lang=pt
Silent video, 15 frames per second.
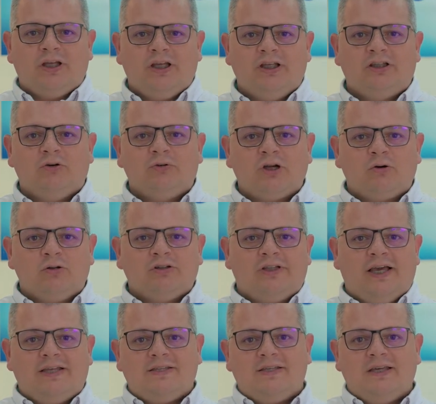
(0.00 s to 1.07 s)
Então o que
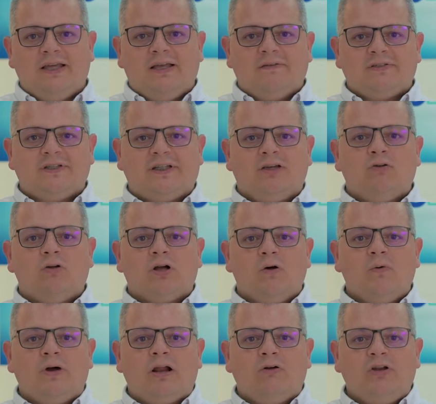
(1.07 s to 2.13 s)
acontece? Você tem que colocar
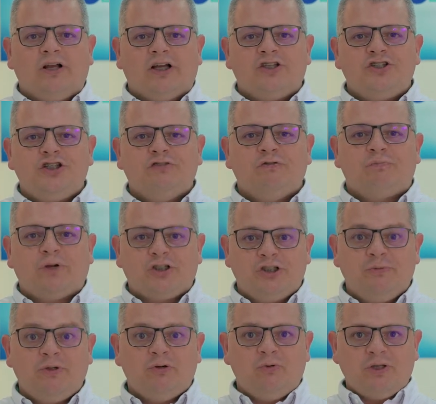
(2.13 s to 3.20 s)
um grau negativo para
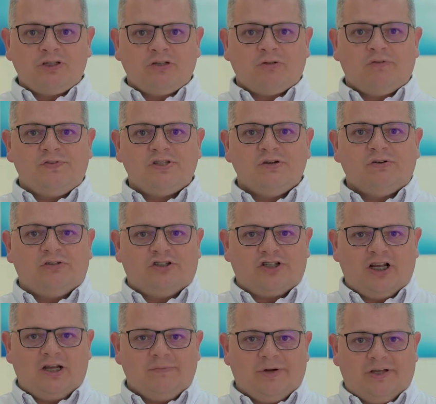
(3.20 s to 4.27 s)
diminuir sua tua visão que você
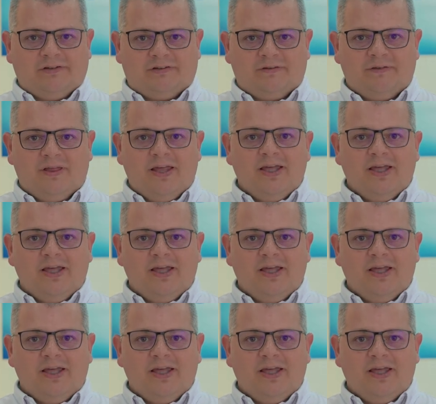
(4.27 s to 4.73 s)
enxerga mais.